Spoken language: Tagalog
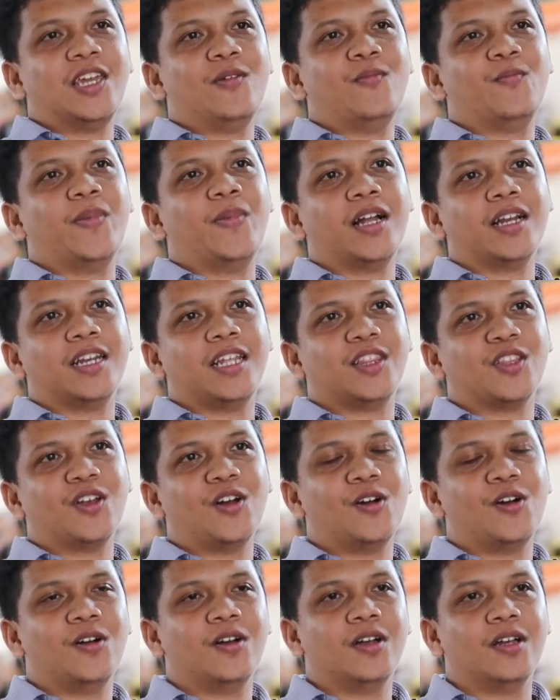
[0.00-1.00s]
impact
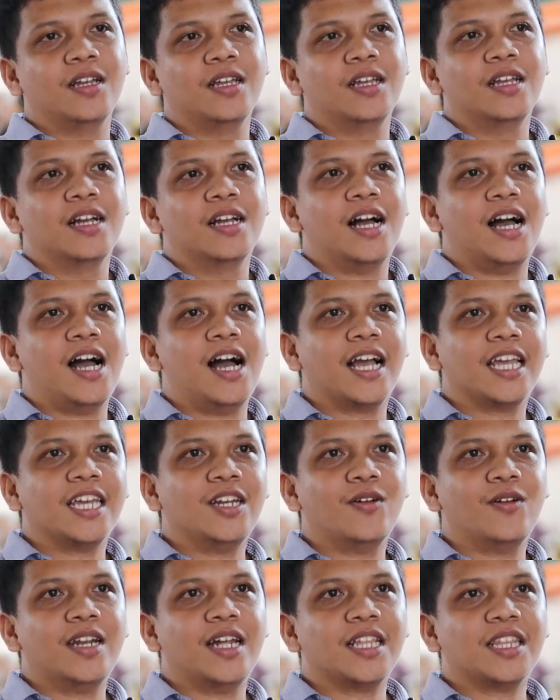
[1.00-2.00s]
nito, uh, ah,
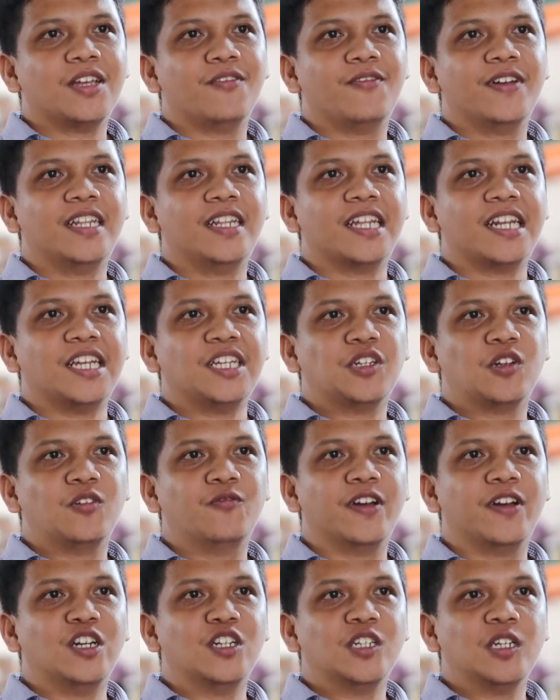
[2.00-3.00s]
ginawa nating
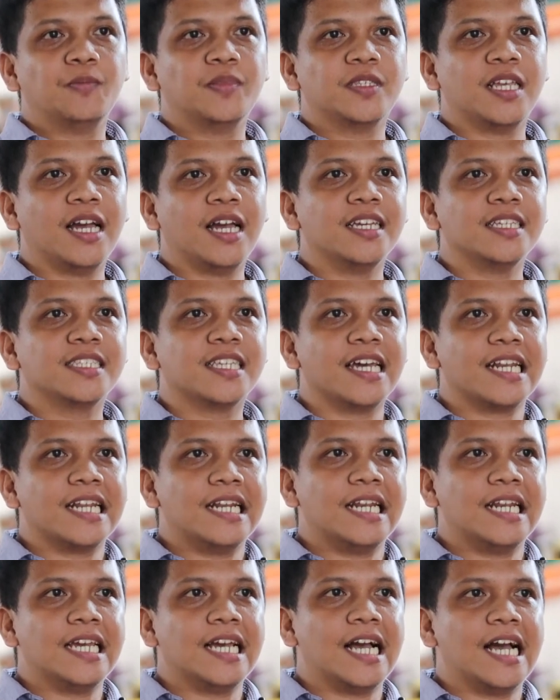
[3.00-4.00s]
Federation Fellowship sa aking
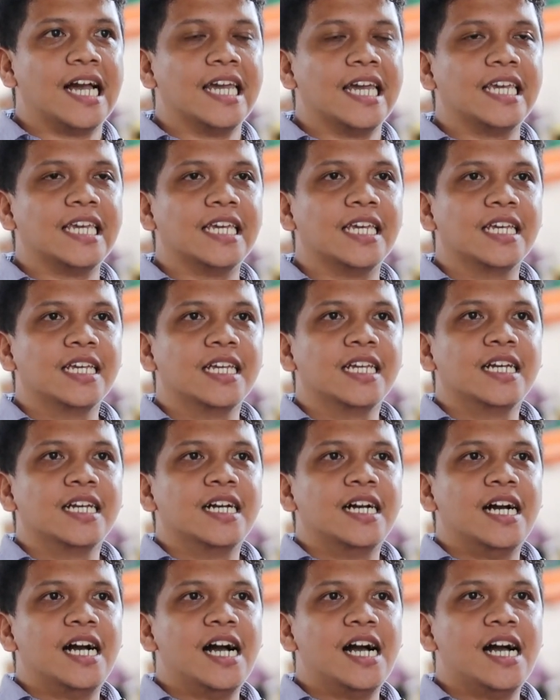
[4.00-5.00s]
sarili ay
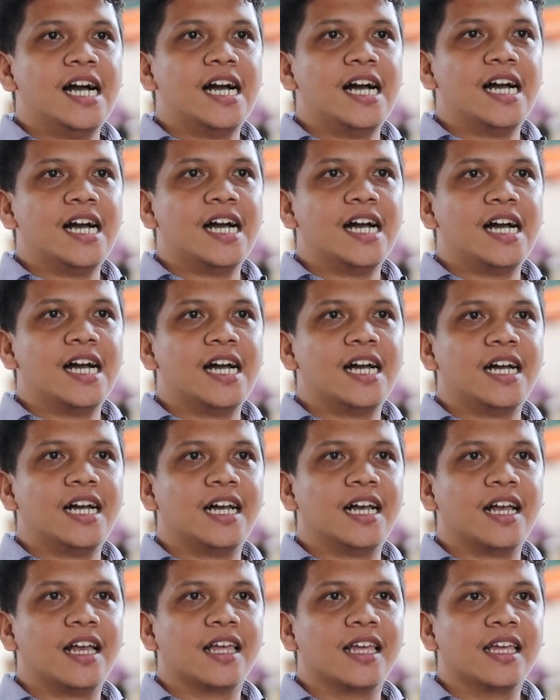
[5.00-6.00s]

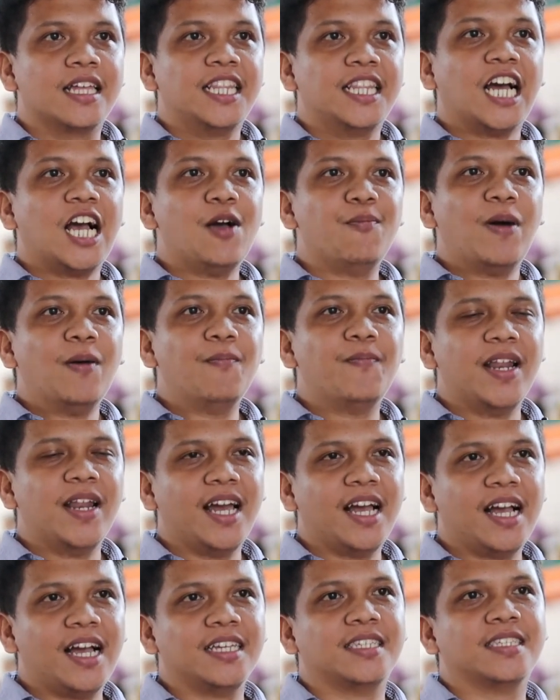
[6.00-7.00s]
uh,
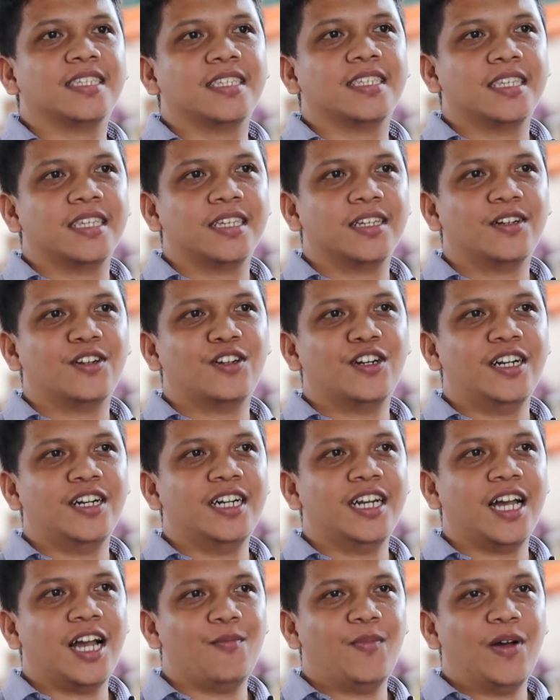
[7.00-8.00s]
nakapagpalakas
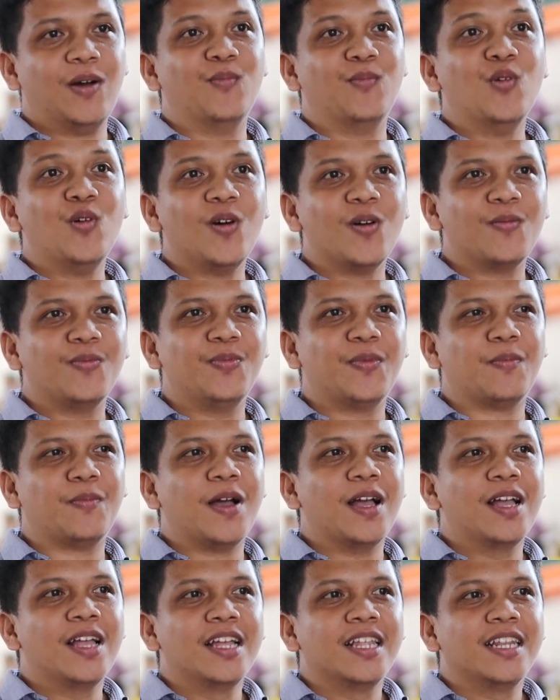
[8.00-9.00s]
or nakapagbu-
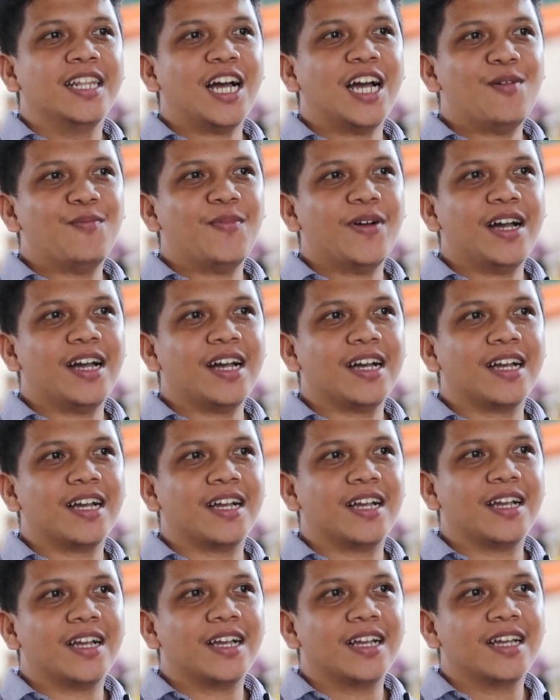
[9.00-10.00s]
nakapag
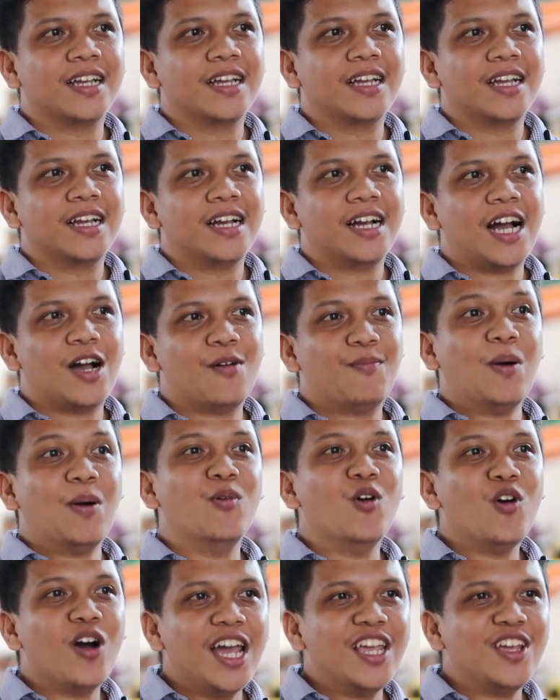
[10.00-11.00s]
uh,
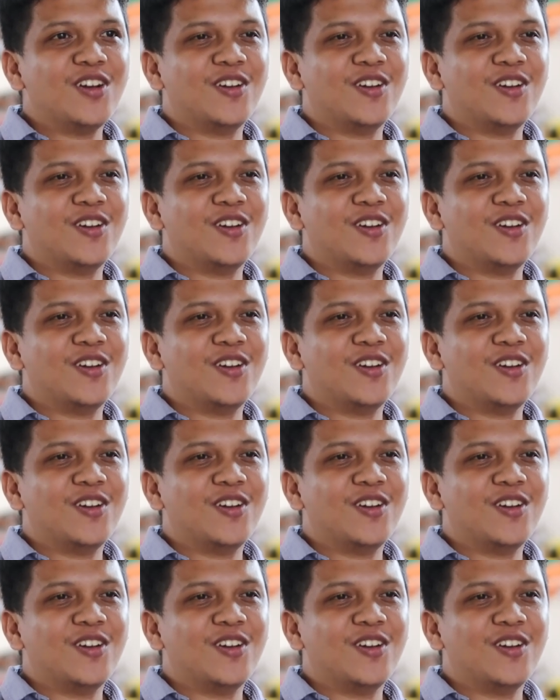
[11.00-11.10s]
pabuhay